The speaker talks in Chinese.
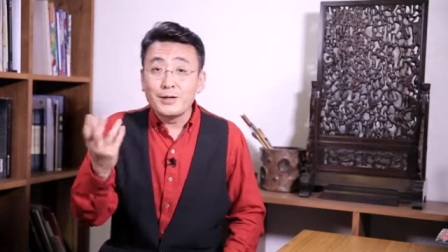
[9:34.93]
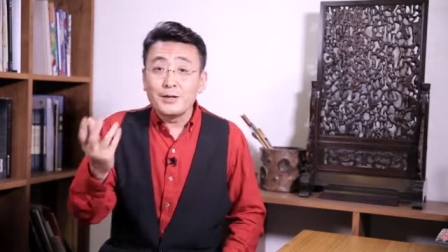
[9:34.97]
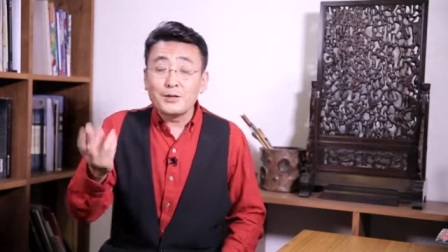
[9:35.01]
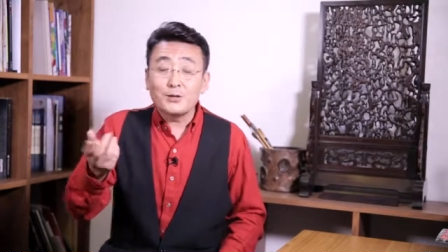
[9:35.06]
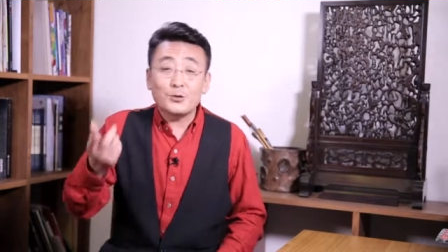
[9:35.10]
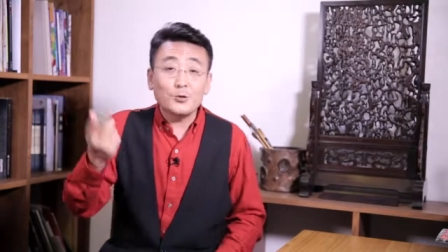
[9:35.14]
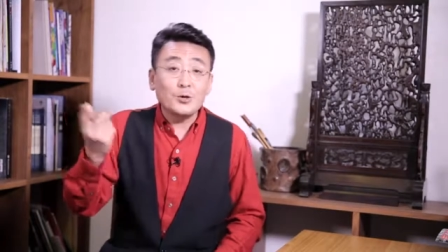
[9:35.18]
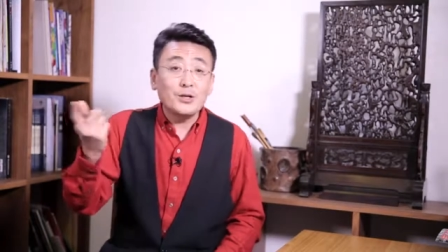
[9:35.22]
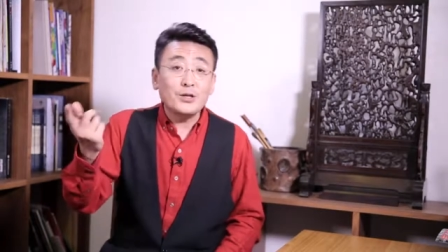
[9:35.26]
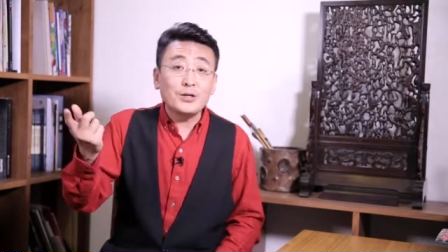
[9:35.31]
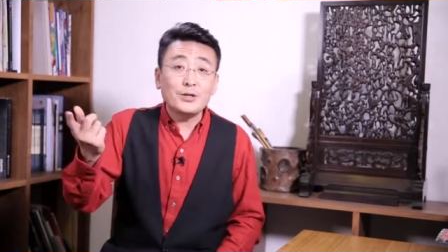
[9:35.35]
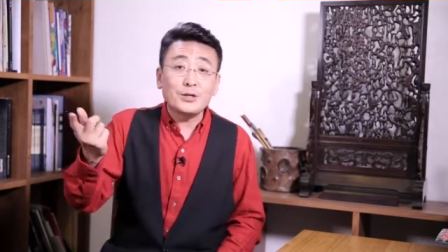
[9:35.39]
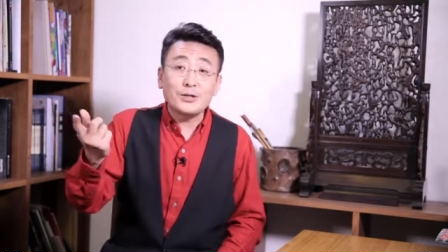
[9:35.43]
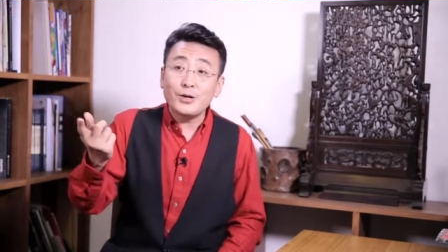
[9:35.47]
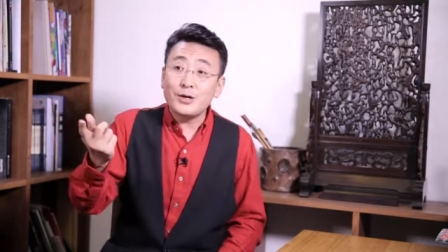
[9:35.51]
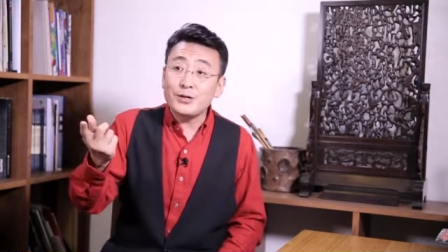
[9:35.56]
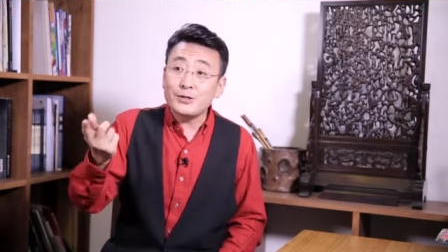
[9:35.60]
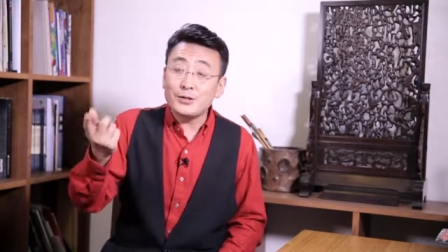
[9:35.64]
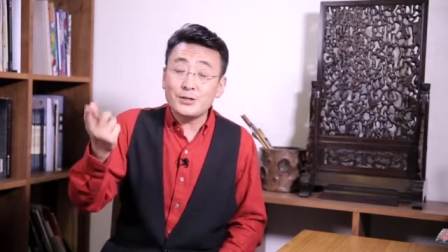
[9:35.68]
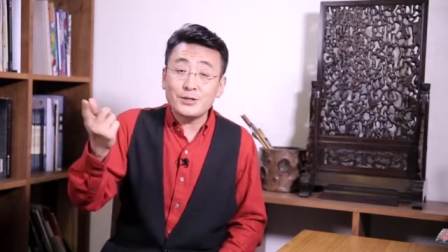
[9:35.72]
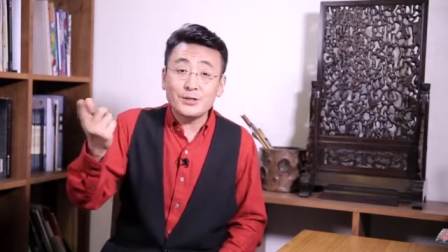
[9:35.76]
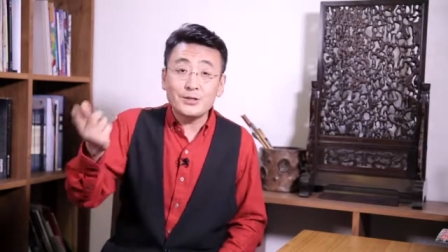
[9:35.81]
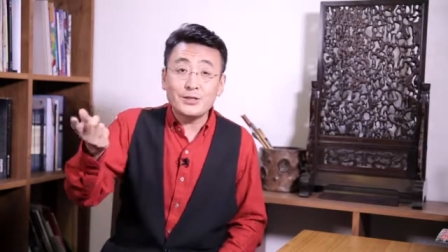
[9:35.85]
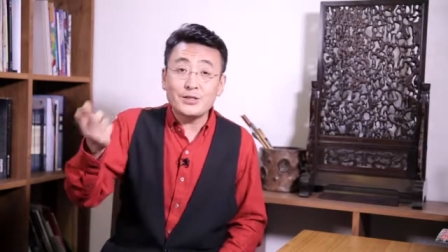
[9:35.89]
所以说，
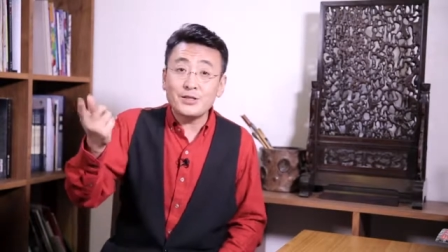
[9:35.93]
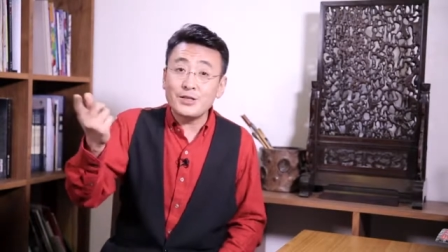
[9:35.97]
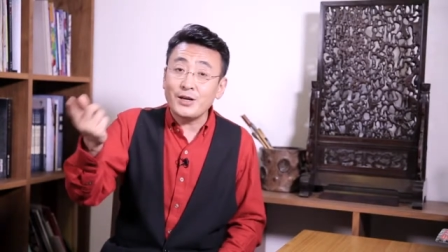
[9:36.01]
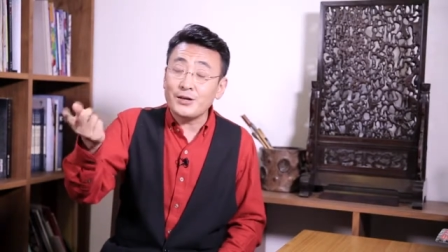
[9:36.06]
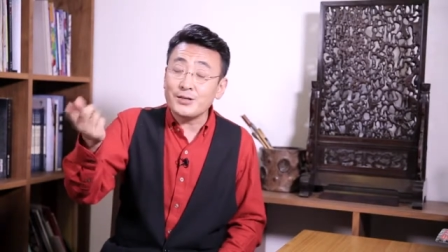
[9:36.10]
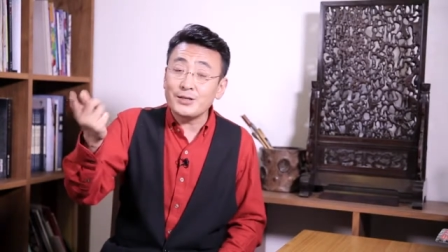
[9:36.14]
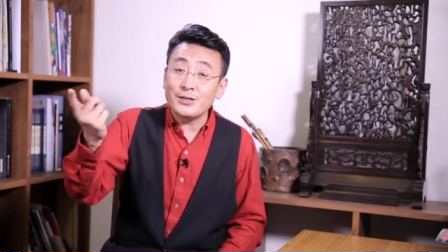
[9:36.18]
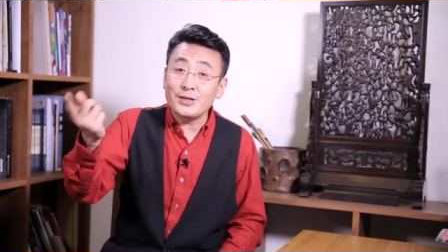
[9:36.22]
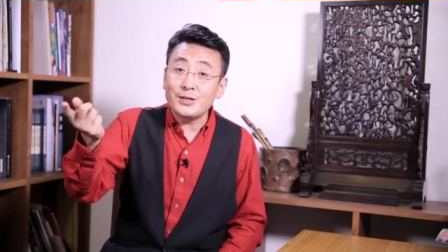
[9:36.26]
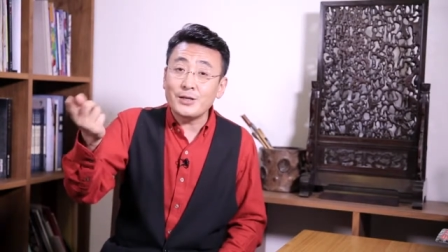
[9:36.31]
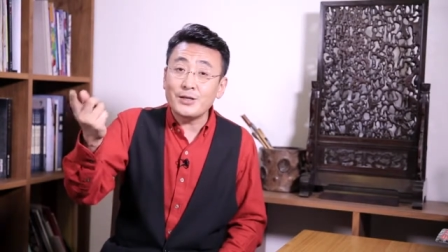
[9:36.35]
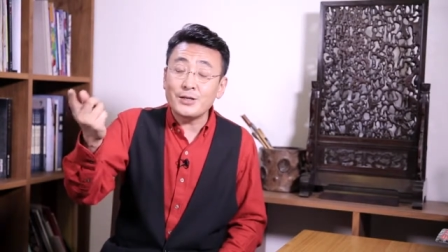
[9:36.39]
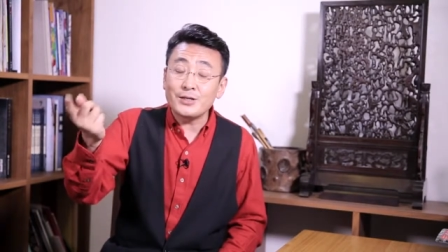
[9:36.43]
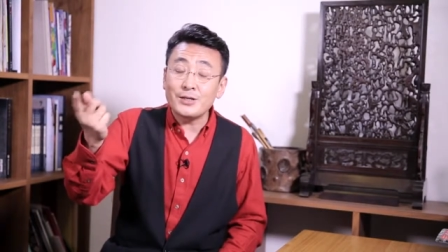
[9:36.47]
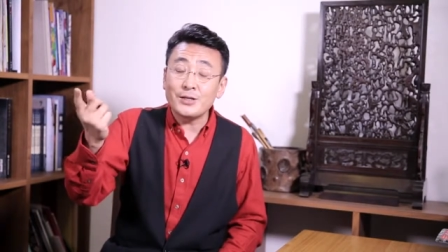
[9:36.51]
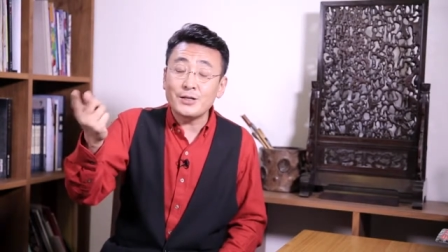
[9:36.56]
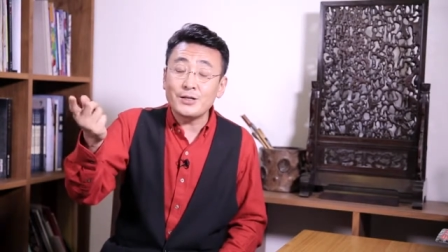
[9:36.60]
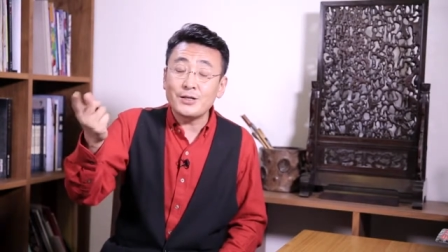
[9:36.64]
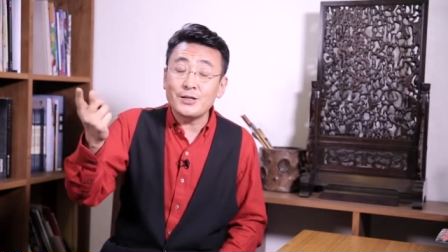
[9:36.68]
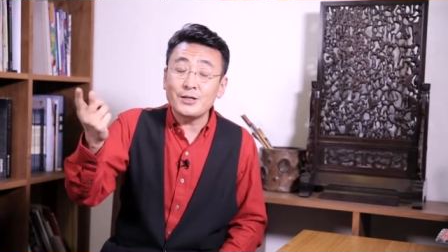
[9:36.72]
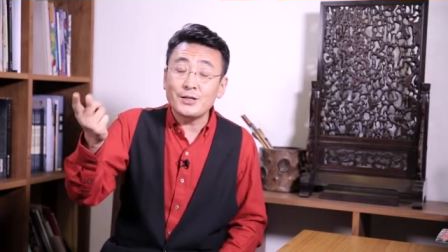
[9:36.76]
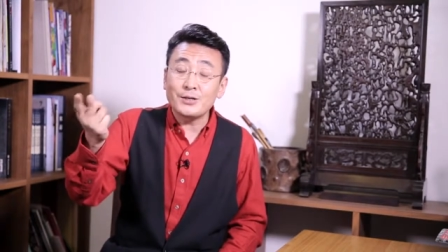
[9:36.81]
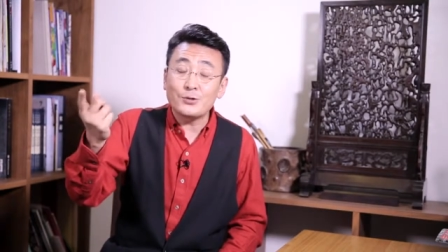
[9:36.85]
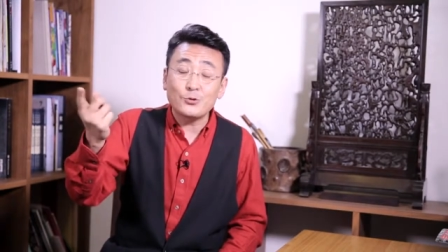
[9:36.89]
是像这个这
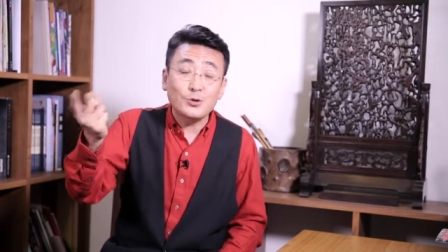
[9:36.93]
个